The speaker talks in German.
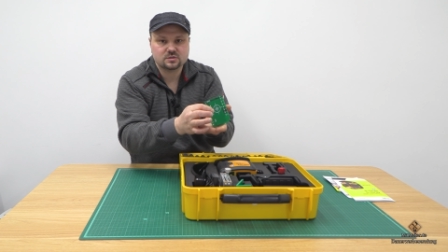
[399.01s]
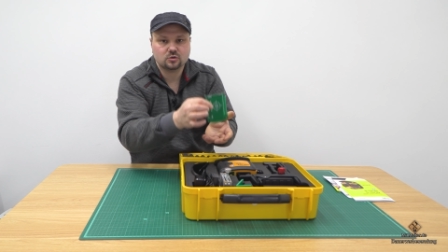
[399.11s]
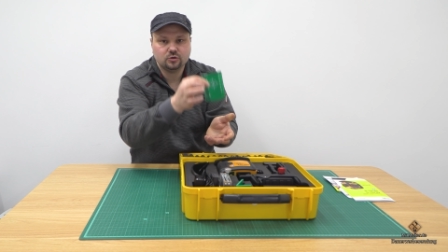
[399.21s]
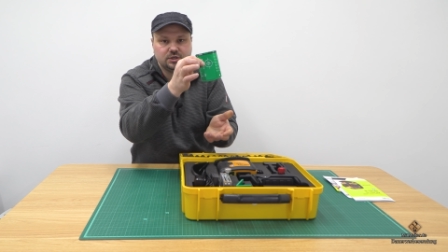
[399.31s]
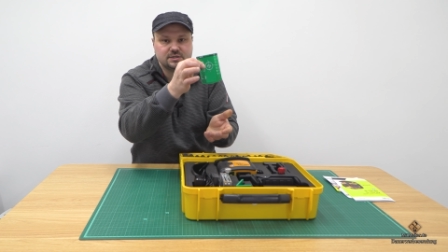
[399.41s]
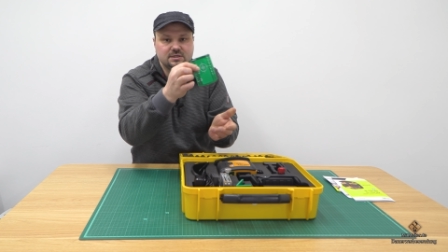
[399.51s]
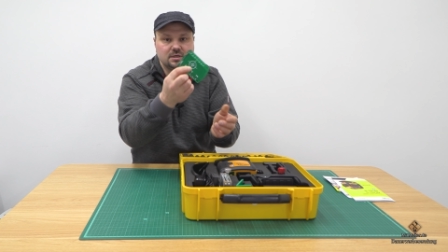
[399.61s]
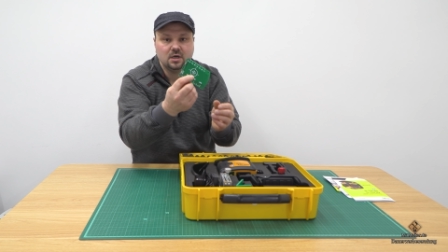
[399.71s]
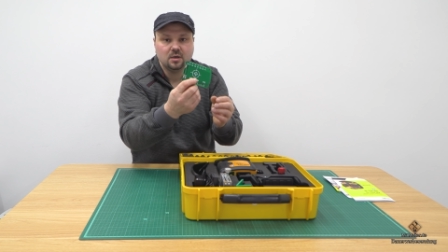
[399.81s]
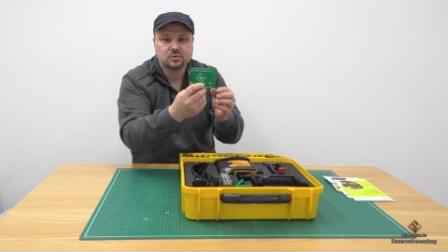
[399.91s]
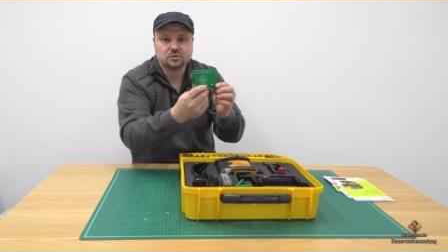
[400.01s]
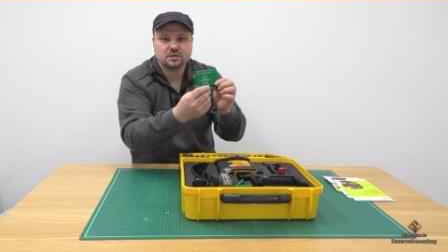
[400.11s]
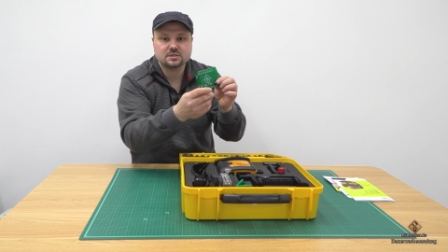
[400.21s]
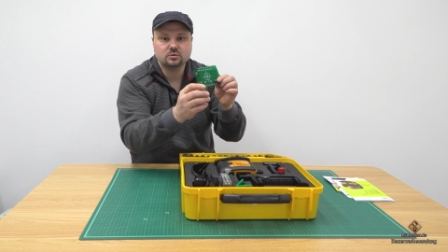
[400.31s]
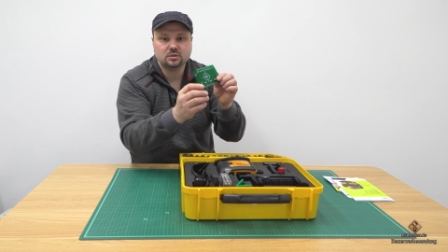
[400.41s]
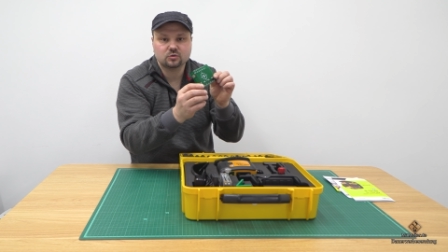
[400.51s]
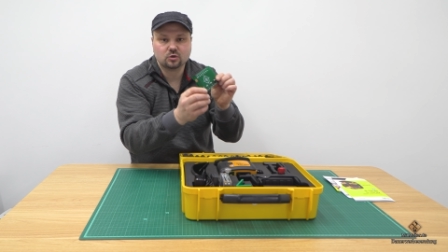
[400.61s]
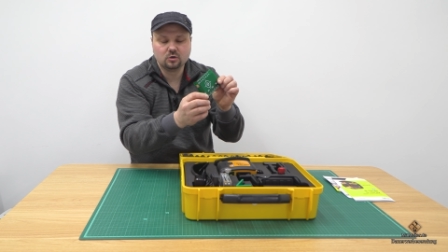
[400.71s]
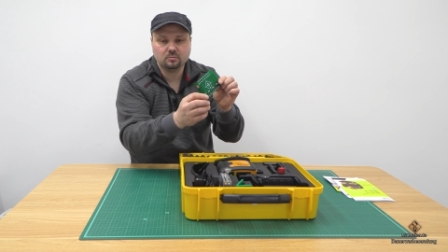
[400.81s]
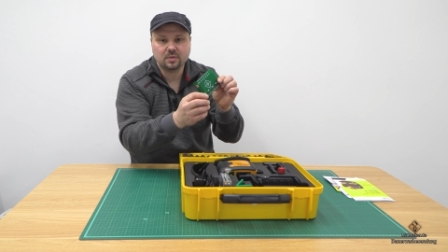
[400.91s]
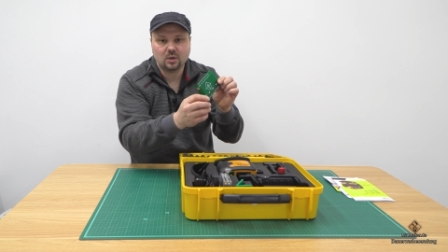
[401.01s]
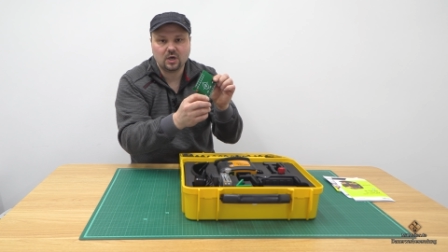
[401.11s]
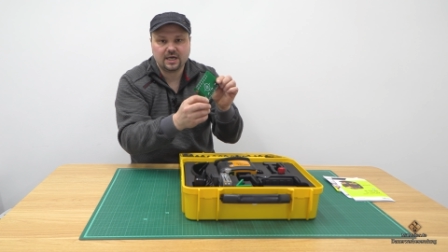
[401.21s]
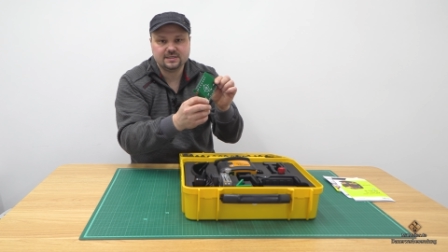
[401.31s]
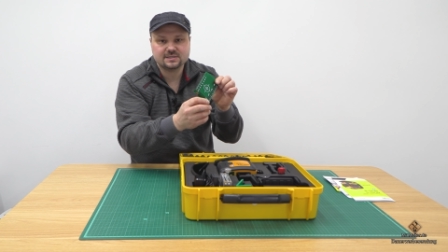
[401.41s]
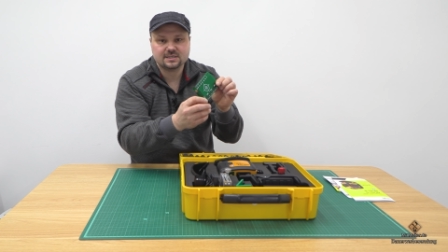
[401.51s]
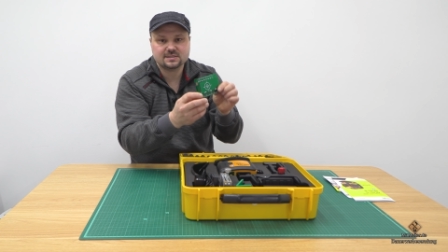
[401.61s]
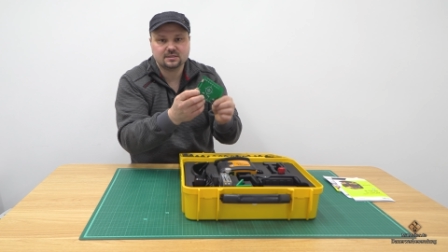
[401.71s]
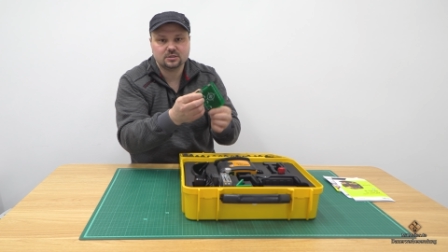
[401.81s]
so könnt ihr sie besonders gut im Trockenbau einsetzen,